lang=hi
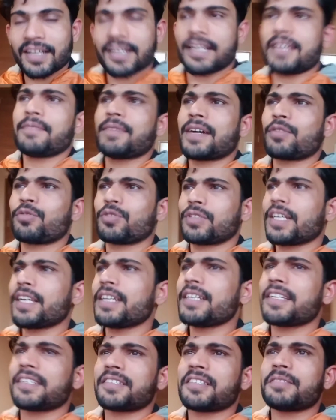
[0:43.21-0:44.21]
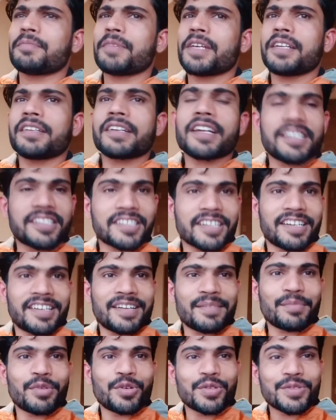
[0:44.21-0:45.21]
कई बार होता है इन केसेस में ट्रस्ट
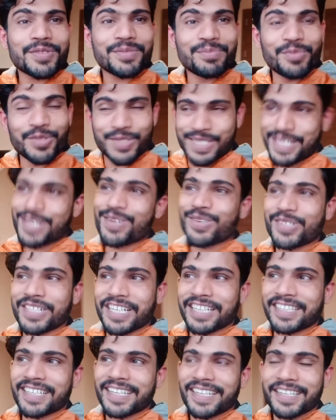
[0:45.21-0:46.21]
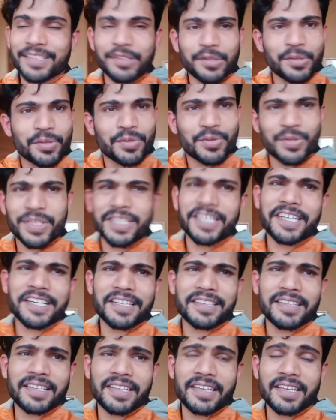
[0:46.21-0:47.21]
करना बहुत मुश्किल हो जाता है तो कोई
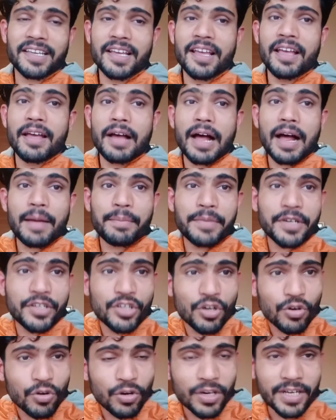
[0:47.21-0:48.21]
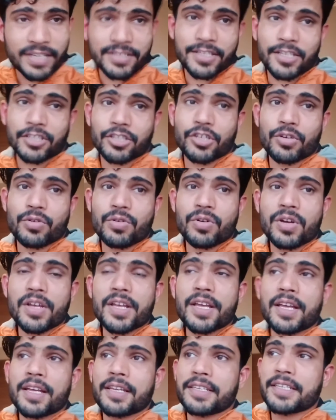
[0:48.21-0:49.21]
दिक्कत नहीं है आप वीडियो कॉल कर सकते हो
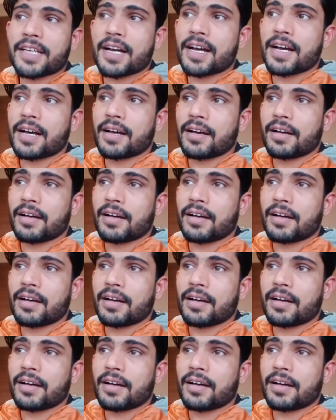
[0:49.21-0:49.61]
या